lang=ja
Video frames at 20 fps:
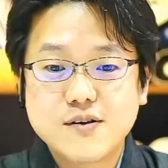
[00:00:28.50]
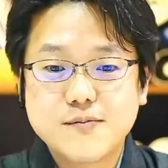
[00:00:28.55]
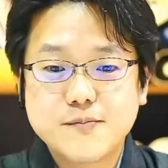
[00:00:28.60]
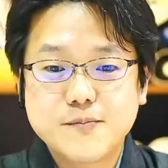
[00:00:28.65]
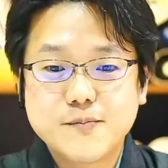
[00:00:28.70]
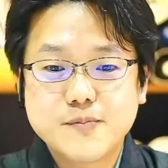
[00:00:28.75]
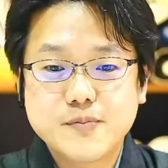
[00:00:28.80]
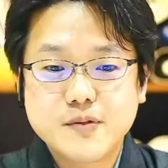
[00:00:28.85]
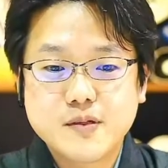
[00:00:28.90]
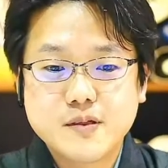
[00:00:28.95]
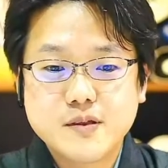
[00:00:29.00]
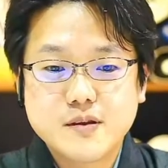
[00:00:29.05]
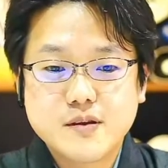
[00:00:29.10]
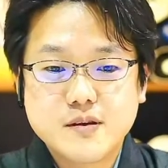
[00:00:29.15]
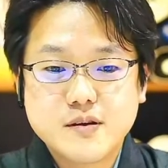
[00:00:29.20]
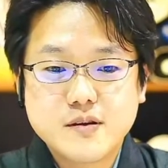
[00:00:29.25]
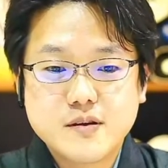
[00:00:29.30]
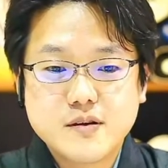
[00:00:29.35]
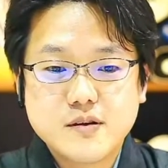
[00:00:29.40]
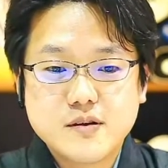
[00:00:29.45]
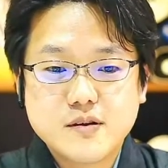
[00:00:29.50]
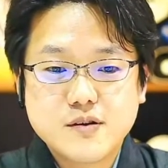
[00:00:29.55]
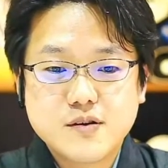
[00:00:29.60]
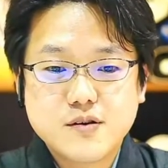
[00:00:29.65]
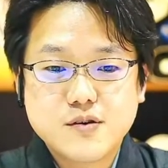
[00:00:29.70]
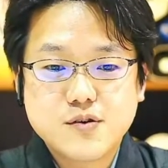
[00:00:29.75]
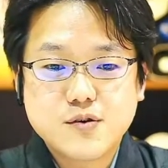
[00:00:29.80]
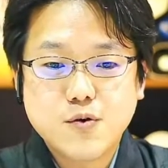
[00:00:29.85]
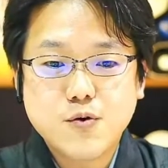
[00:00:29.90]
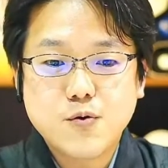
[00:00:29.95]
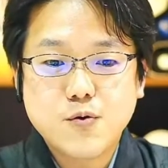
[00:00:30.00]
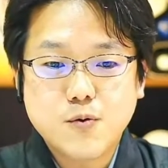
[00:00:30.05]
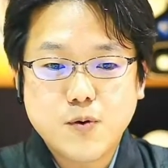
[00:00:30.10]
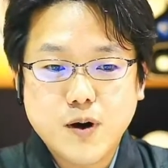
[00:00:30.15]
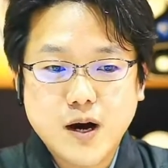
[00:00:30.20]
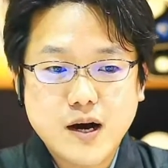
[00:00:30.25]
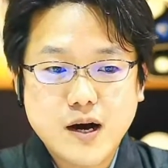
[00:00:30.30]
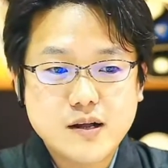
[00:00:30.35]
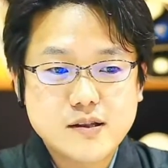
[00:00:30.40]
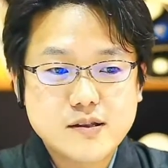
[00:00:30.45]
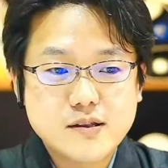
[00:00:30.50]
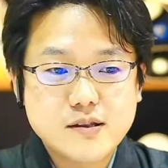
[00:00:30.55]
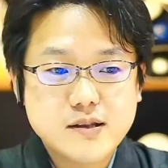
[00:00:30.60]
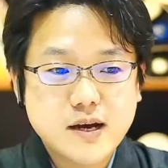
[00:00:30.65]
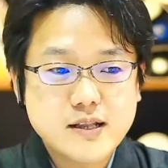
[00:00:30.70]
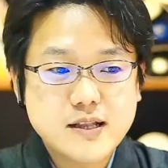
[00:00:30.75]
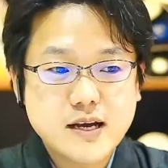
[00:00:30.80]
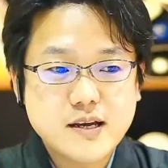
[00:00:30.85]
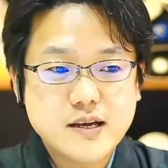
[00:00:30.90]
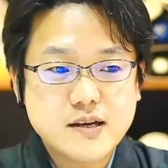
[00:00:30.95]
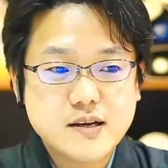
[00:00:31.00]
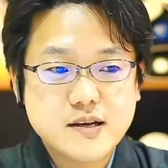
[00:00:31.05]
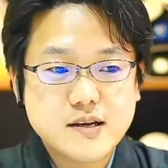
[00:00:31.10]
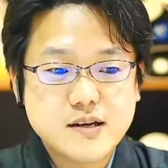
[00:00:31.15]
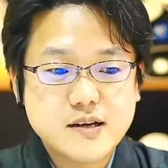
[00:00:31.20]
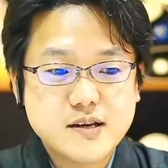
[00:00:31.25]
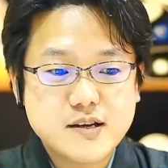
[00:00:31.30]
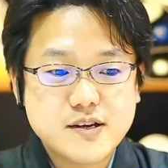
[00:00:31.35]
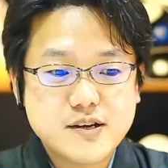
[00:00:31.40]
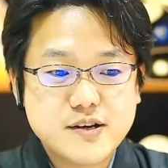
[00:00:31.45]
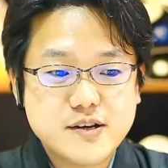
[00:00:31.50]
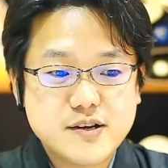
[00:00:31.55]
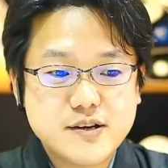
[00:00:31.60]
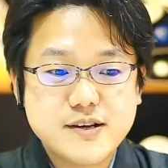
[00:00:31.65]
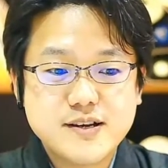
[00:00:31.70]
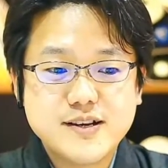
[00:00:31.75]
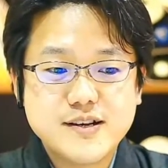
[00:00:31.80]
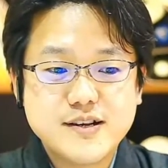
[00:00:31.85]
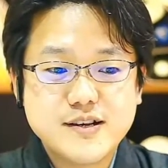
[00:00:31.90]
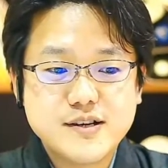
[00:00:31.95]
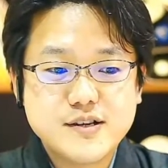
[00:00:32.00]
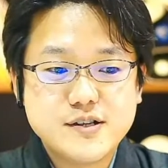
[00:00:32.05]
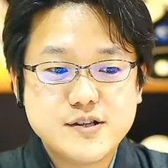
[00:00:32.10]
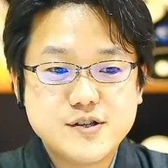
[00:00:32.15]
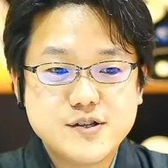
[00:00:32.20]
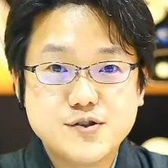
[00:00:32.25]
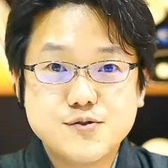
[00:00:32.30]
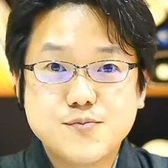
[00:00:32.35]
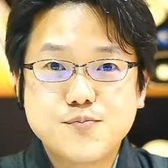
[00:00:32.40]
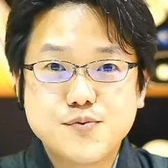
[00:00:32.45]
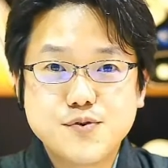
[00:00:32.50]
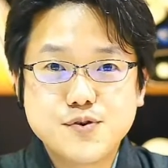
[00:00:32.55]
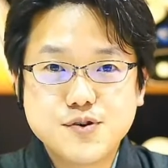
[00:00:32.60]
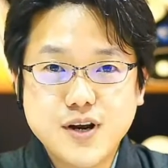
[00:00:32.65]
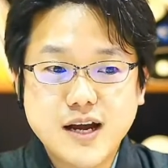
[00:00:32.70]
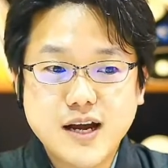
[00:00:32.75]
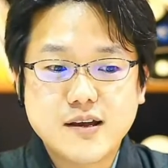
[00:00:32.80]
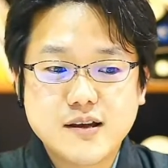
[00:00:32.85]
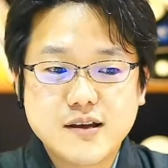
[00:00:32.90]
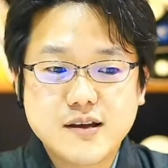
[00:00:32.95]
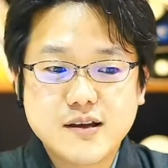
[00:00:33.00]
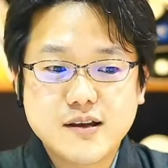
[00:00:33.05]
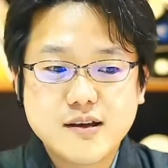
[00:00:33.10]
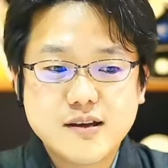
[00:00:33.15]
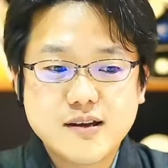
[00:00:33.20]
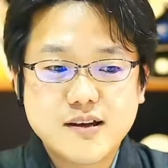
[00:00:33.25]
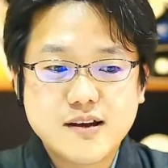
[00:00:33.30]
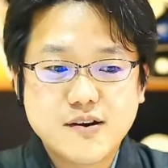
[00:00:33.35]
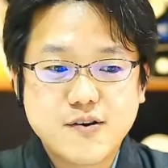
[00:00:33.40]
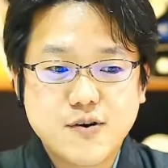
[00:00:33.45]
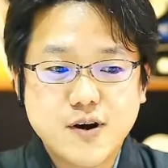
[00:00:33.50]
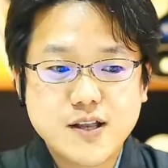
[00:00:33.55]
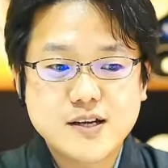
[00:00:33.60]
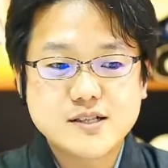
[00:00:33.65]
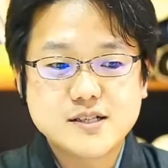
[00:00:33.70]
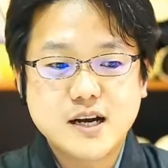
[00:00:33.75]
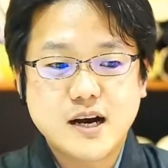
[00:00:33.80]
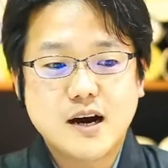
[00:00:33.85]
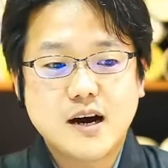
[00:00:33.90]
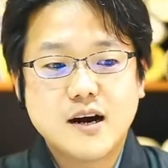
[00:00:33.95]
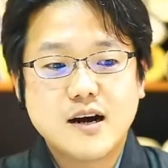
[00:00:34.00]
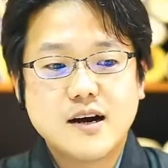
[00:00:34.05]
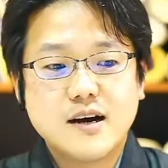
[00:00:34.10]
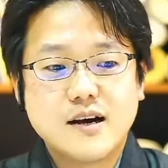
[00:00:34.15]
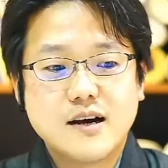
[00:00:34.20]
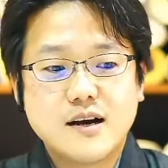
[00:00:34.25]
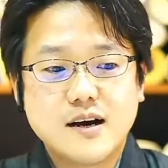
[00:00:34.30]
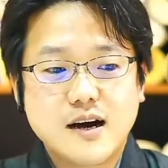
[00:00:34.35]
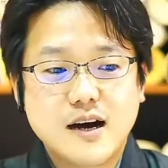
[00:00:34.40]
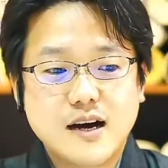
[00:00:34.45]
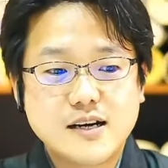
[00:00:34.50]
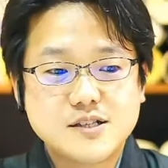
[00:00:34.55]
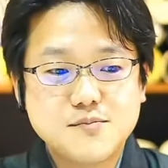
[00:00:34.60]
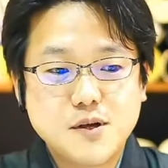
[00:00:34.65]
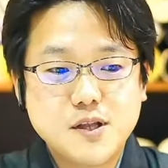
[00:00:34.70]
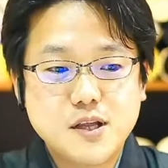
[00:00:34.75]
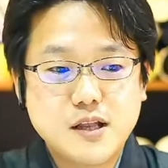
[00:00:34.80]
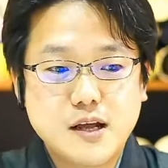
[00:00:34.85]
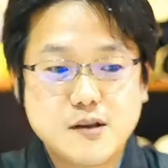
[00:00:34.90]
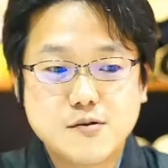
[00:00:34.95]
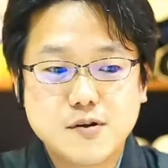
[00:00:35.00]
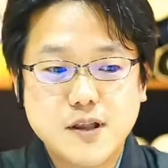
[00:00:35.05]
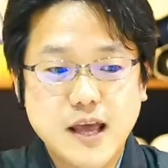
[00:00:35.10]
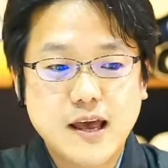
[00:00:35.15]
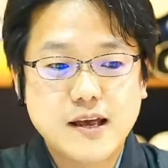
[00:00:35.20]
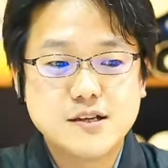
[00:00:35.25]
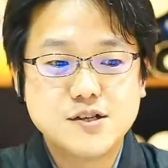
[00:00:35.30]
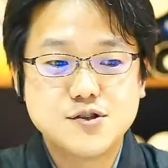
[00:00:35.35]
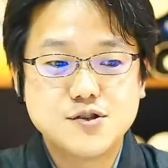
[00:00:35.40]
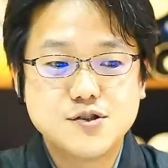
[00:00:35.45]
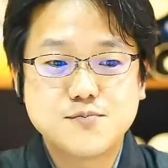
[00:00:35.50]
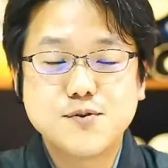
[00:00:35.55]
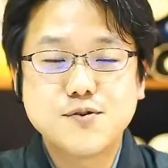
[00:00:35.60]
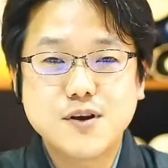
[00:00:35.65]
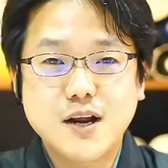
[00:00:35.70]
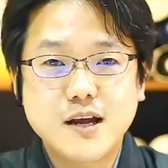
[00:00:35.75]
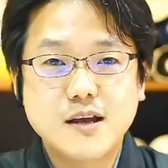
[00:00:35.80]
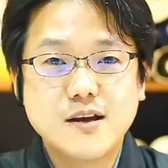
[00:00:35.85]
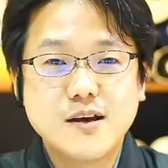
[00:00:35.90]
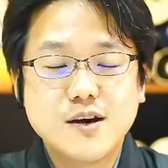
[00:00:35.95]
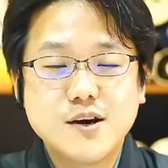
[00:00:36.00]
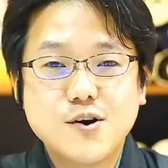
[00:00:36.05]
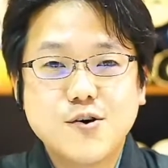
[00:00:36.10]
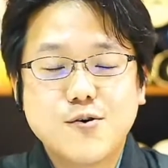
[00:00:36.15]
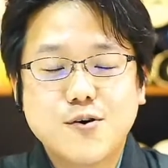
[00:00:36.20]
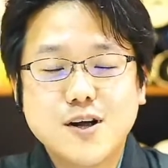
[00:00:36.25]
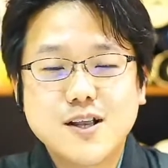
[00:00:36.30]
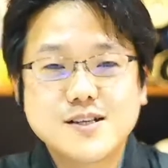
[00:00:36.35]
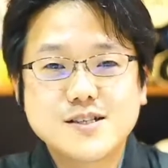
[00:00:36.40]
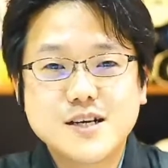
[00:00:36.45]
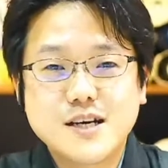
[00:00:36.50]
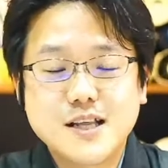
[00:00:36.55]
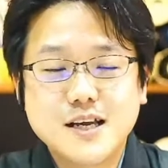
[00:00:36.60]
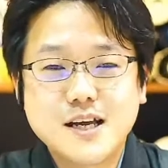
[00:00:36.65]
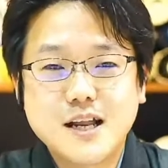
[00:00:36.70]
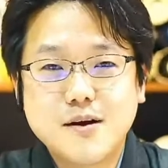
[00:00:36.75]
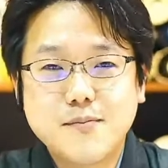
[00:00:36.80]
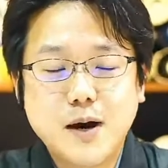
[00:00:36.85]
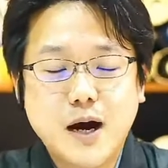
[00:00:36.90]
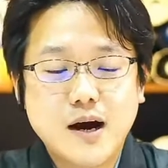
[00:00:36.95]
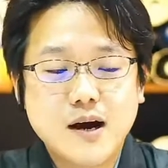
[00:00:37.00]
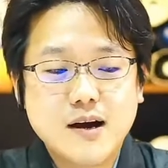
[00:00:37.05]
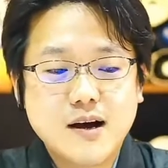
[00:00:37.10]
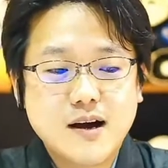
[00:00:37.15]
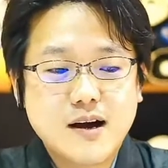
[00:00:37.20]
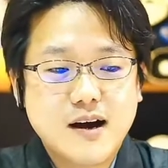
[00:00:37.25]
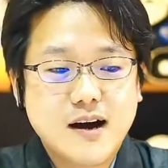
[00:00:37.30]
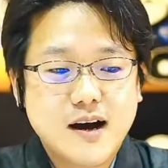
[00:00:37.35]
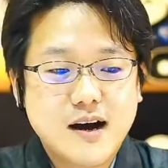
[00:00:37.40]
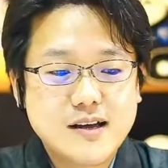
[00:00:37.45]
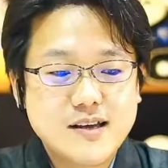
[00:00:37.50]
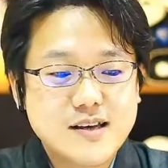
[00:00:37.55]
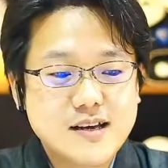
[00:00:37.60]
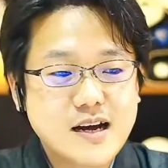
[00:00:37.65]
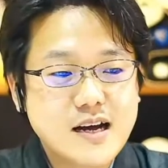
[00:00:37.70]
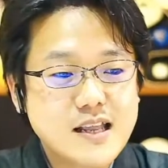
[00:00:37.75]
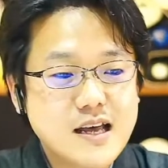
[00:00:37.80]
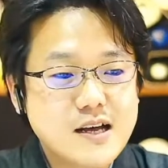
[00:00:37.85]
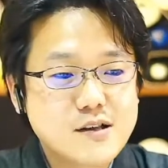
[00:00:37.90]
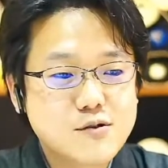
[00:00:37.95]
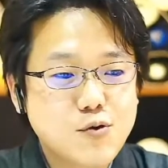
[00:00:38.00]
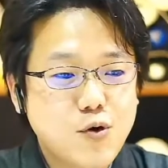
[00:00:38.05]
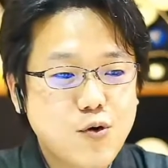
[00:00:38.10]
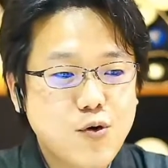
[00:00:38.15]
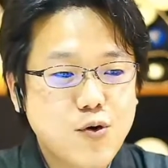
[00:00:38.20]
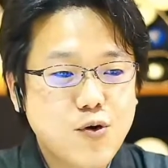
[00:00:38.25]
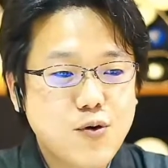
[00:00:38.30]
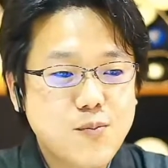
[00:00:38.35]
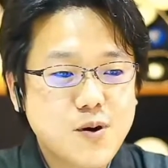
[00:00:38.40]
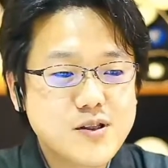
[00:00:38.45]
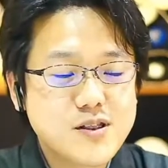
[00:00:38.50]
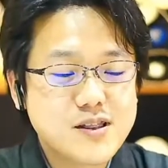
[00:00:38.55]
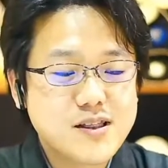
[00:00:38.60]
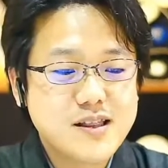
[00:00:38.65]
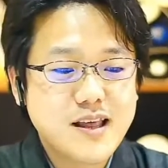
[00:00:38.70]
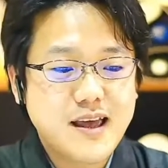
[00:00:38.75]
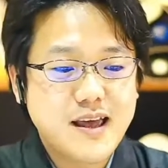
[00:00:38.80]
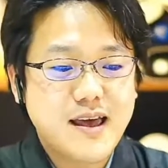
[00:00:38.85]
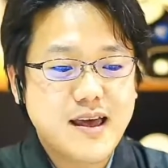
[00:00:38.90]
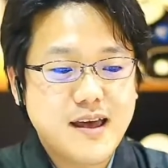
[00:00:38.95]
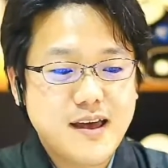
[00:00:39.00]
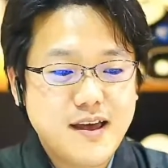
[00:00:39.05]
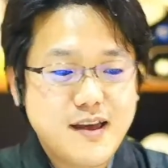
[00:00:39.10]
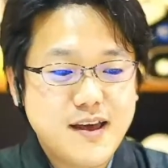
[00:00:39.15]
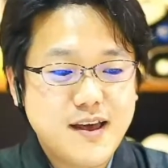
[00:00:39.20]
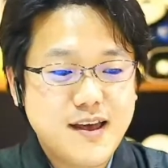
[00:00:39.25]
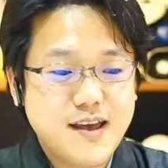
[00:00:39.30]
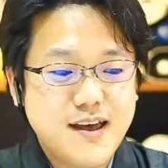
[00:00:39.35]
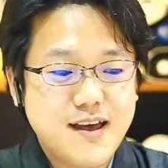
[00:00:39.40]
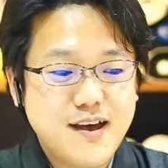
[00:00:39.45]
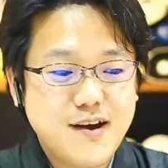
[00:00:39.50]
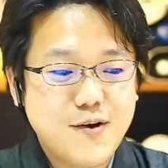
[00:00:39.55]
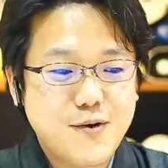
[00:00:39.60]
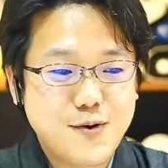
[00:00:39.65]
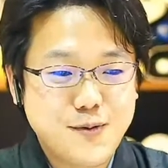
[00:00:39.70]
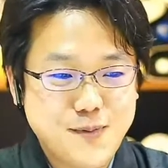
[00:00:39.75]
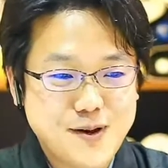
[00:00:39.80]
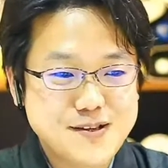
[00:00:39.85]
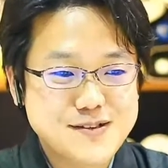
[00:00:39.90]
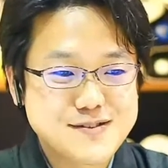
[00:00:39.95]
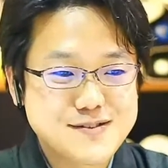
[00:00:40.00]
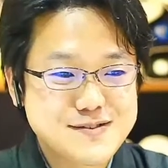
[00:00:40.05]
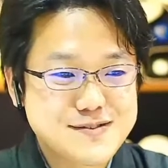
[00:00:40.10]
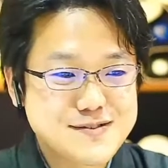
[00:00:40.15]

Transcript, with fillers: 今日はだいたい10分ぐらいお話が初めてなので、10分ぐらいお話ができればいいかなと思っております。